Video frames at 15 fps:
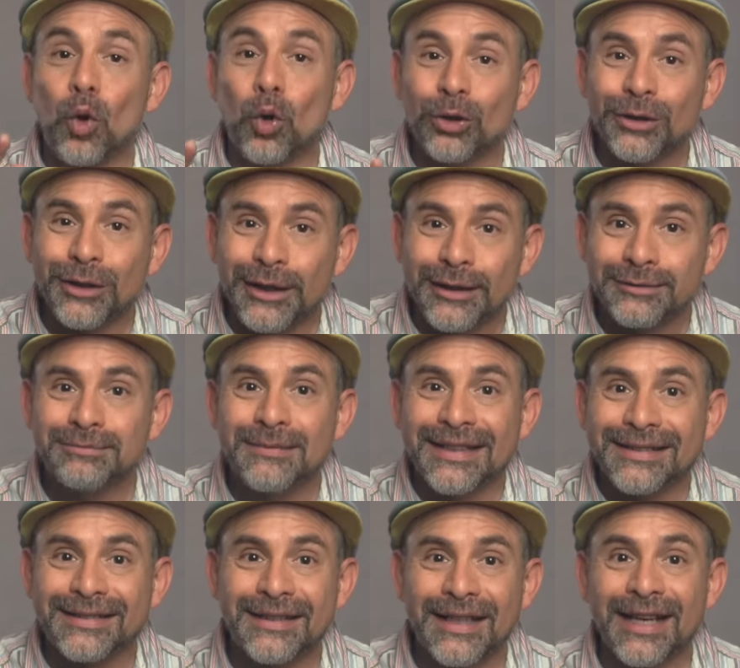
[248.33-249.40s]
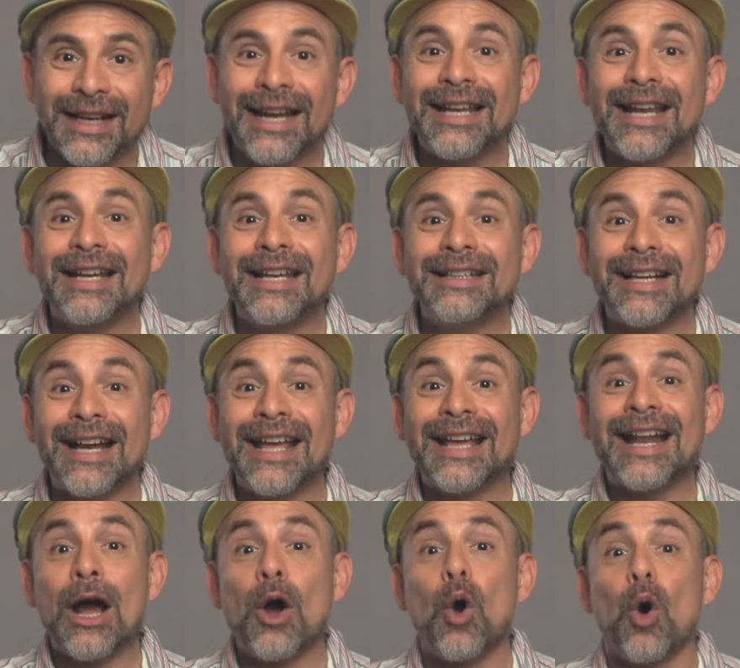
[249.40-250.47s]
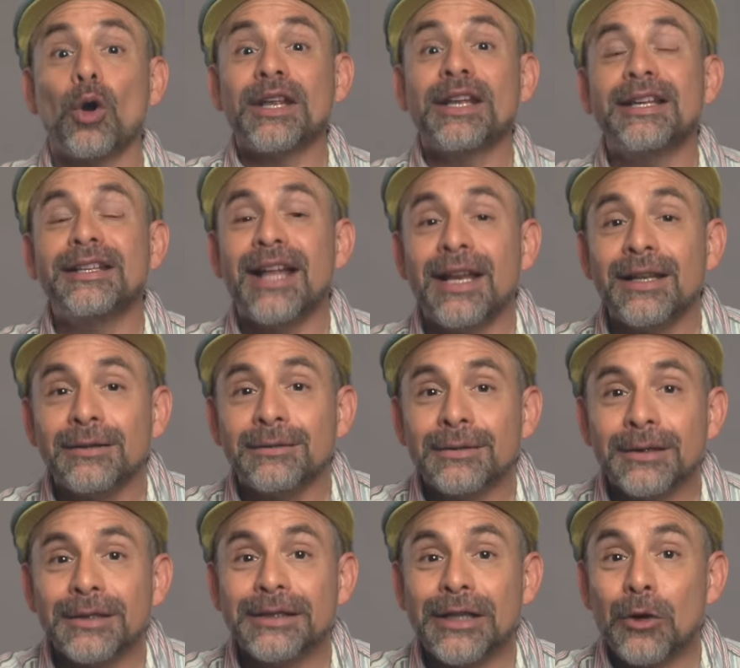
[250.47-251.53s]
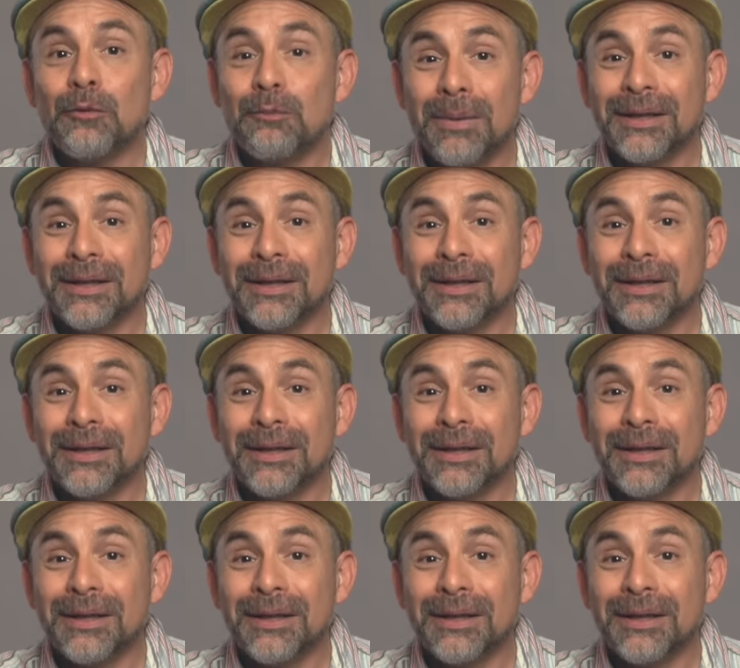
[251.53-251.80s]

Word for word: Ortiz decía que la letra era original de un